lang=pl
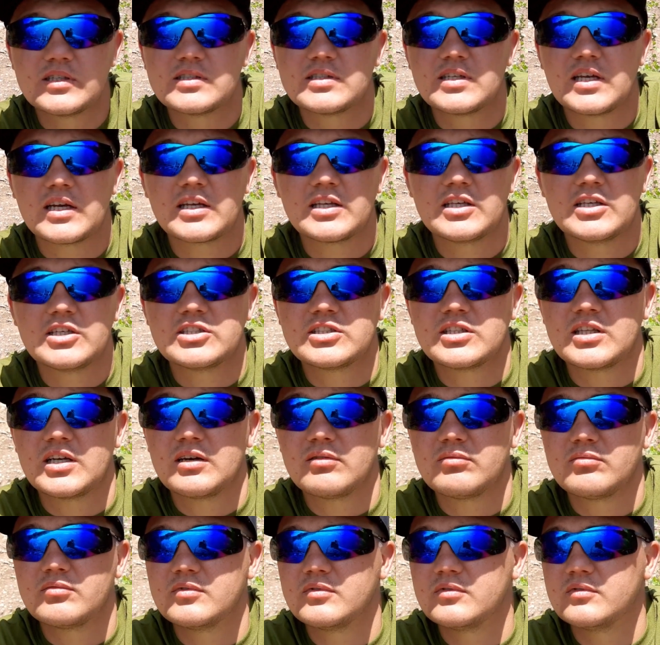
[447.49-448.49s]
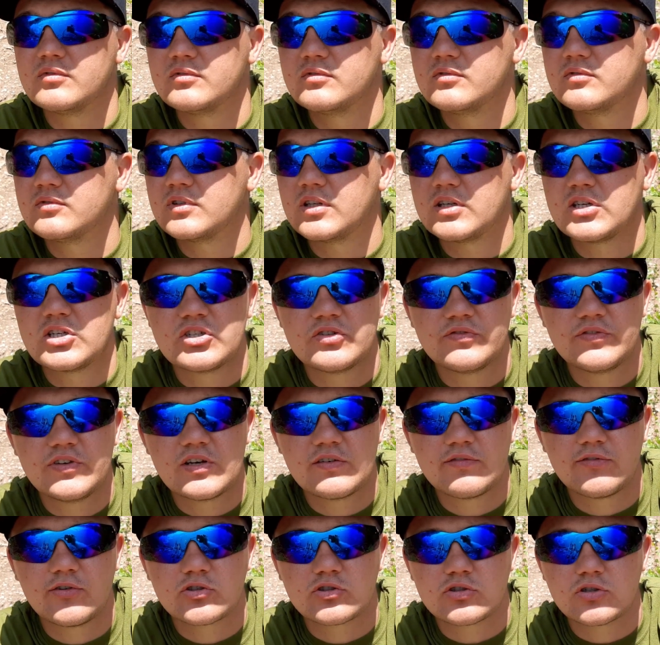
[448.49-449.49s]
z jakiejś tam y, ten
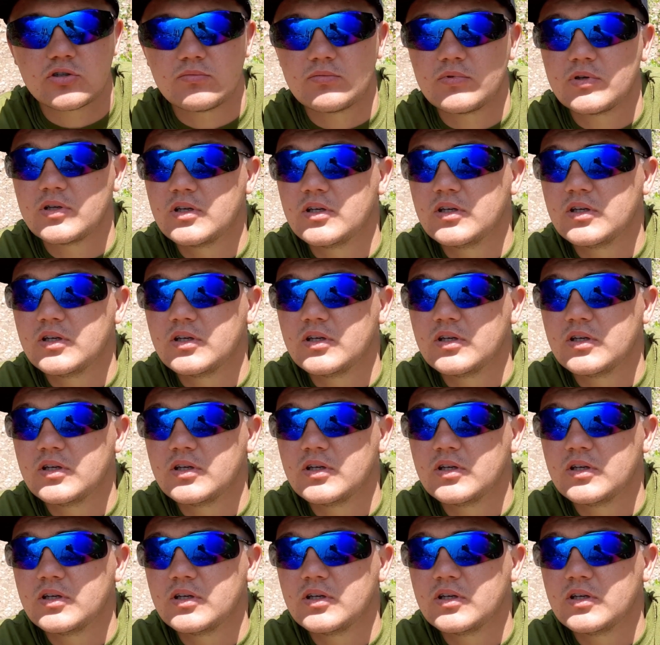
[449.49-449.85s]
żwir wożą